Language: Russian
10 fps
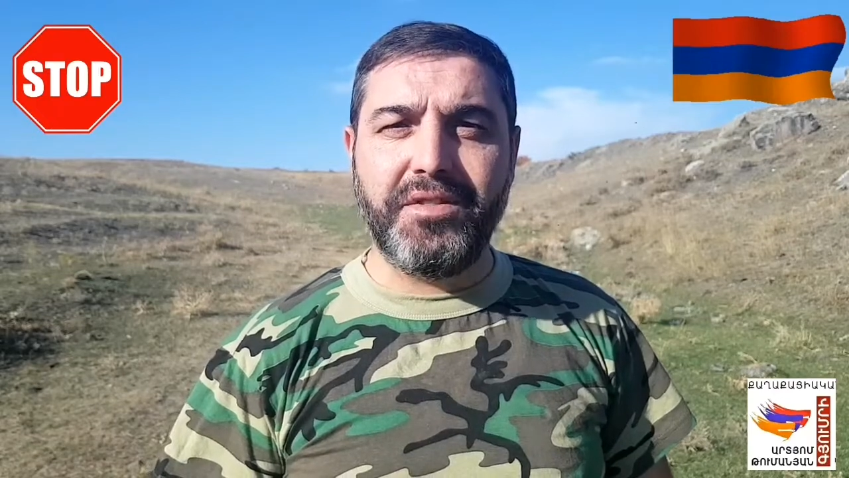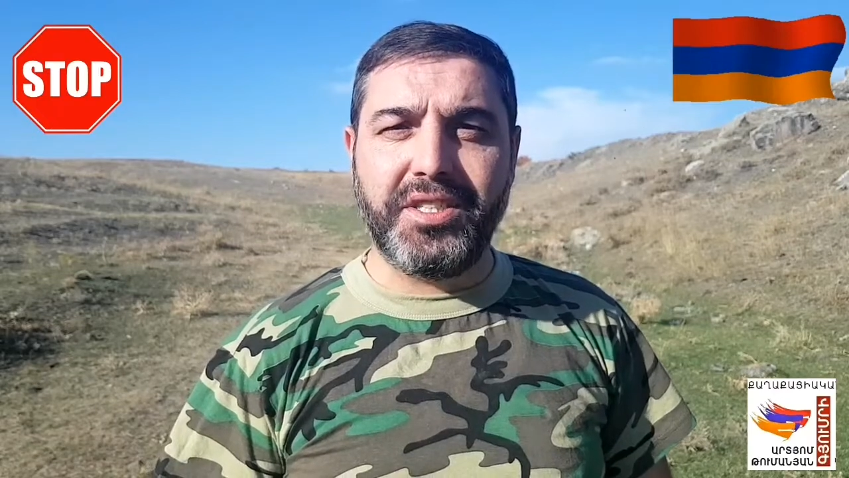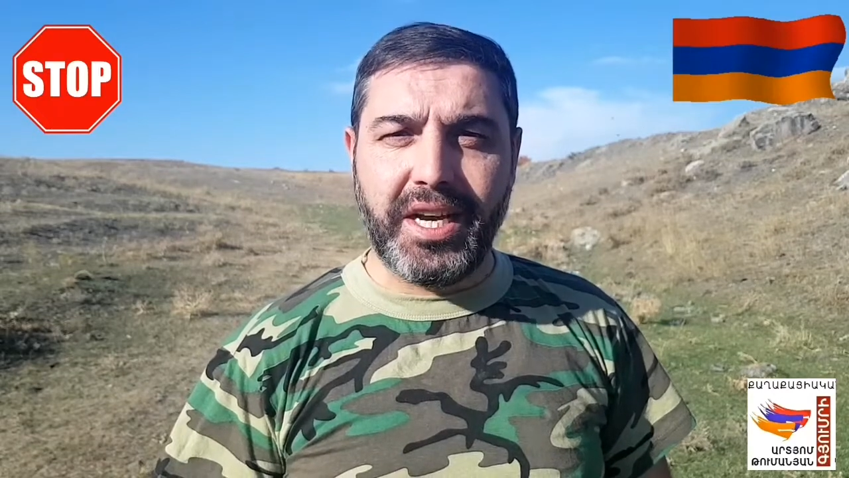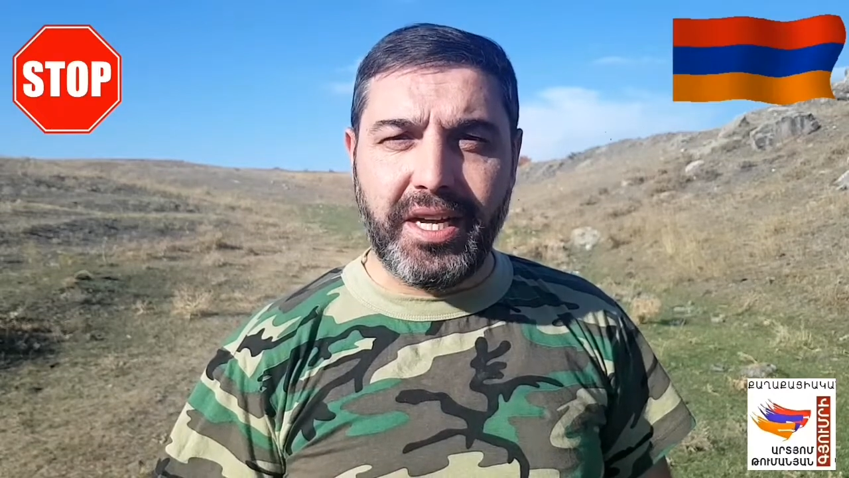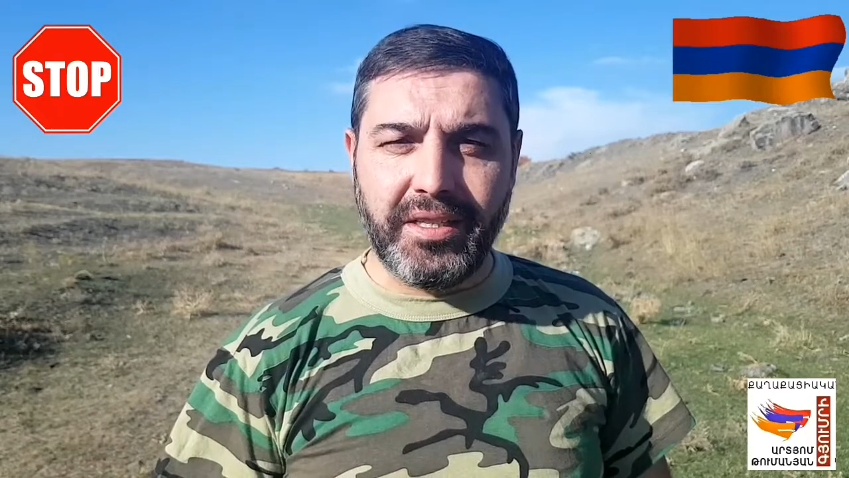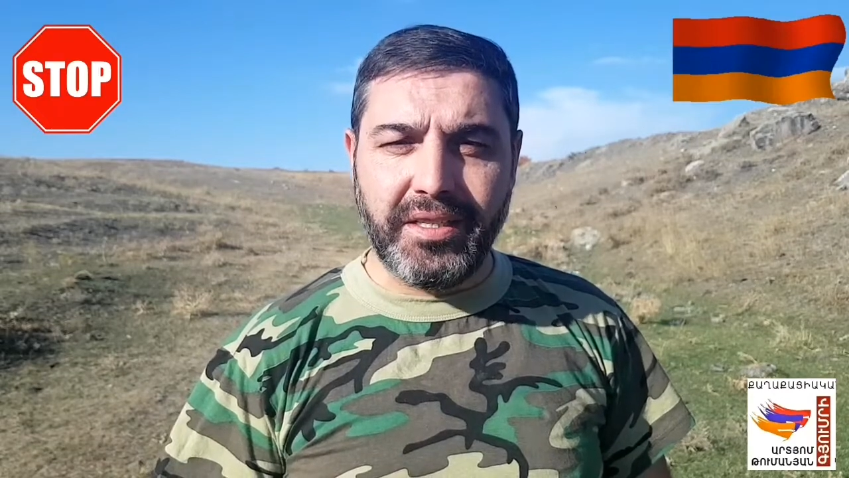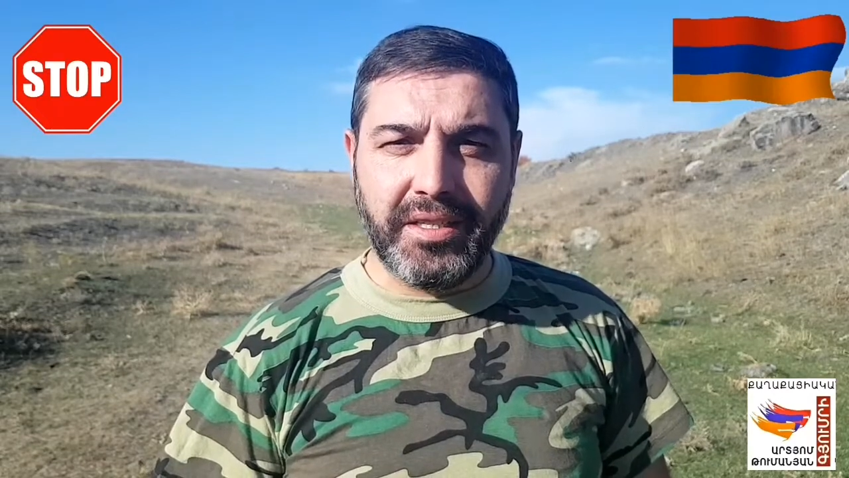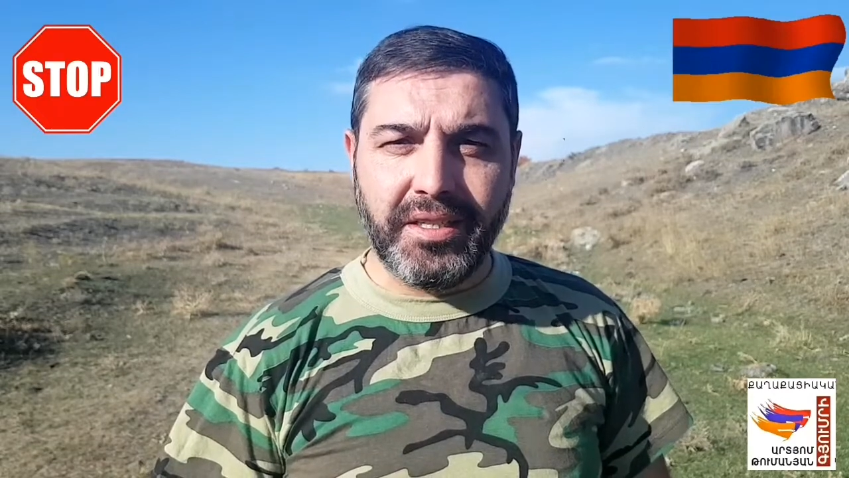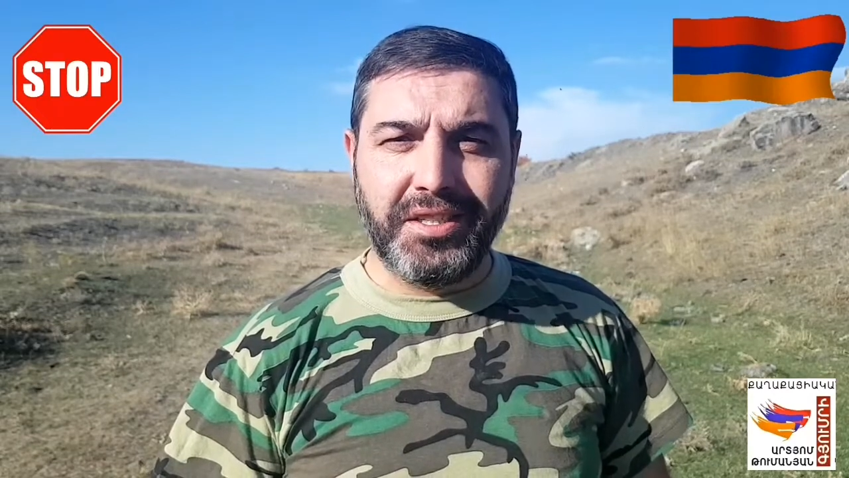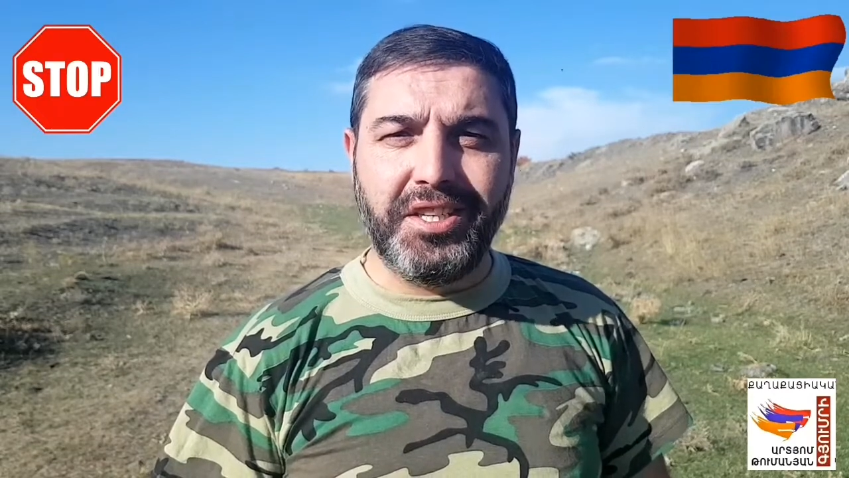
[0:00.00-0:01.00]
взял
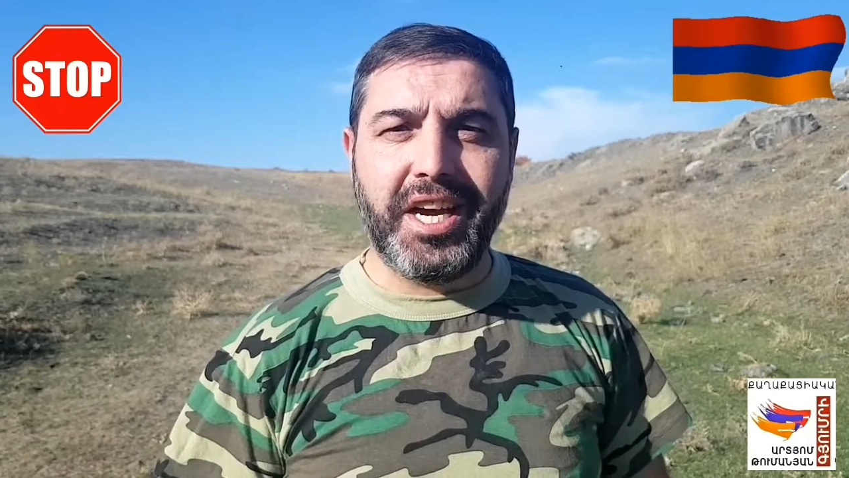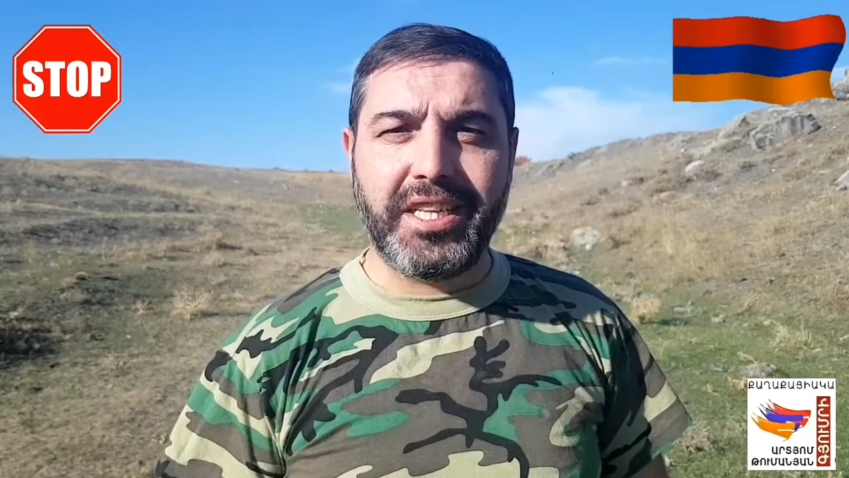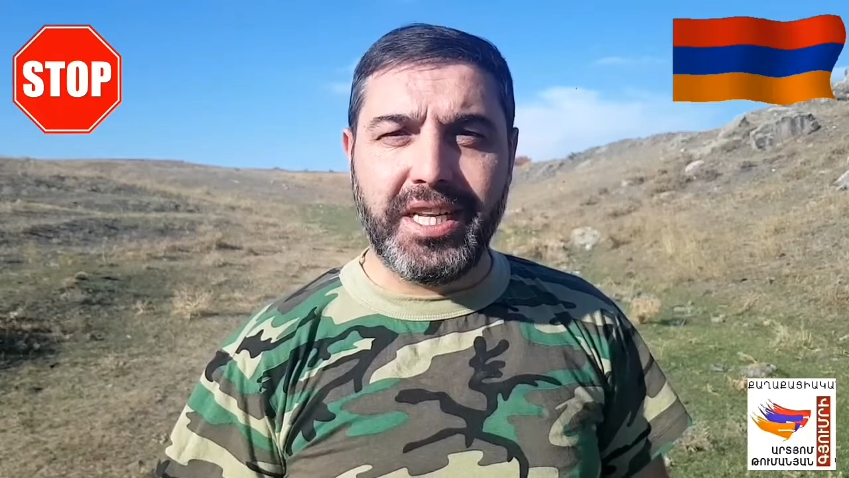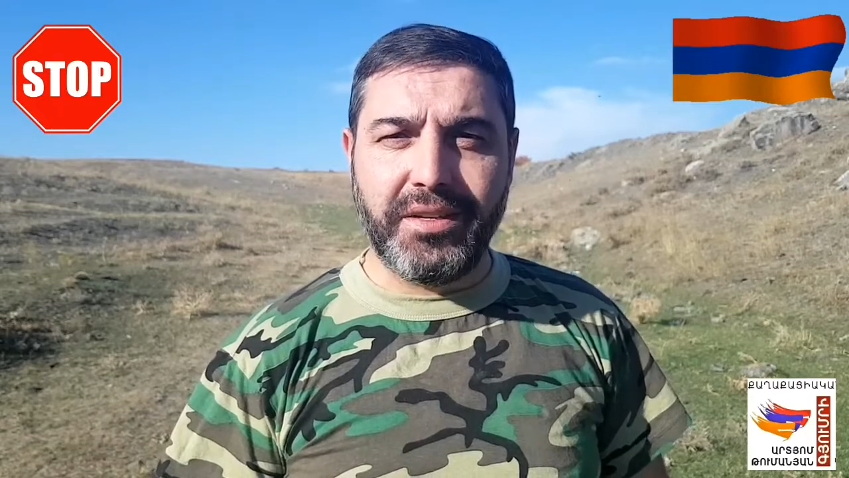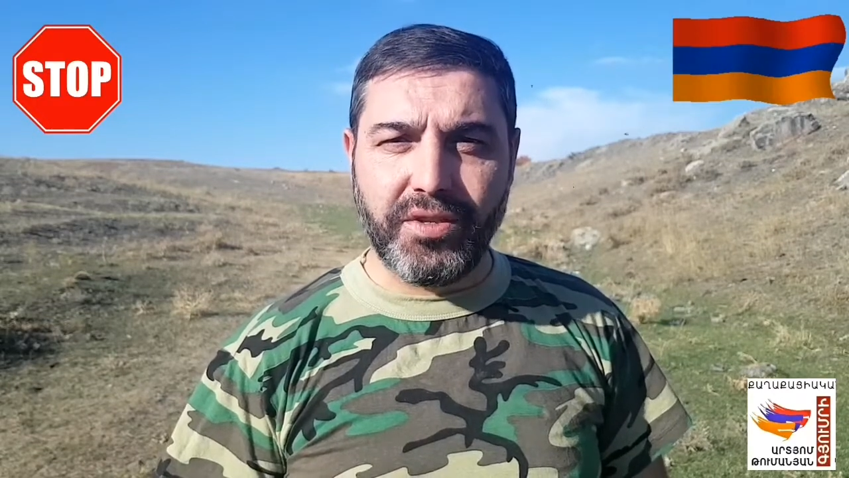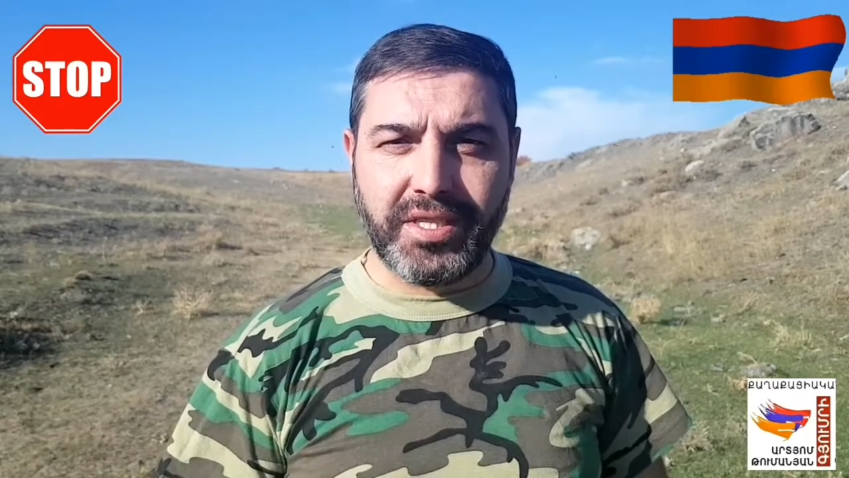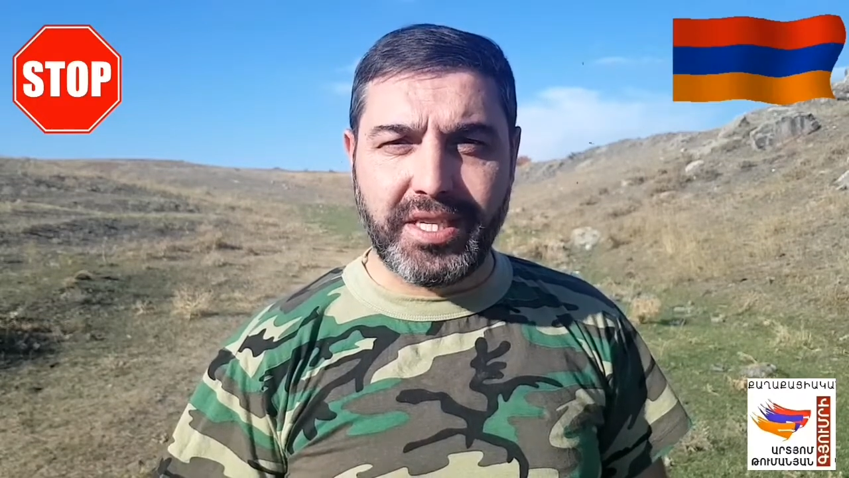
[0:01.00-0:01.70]
ни одного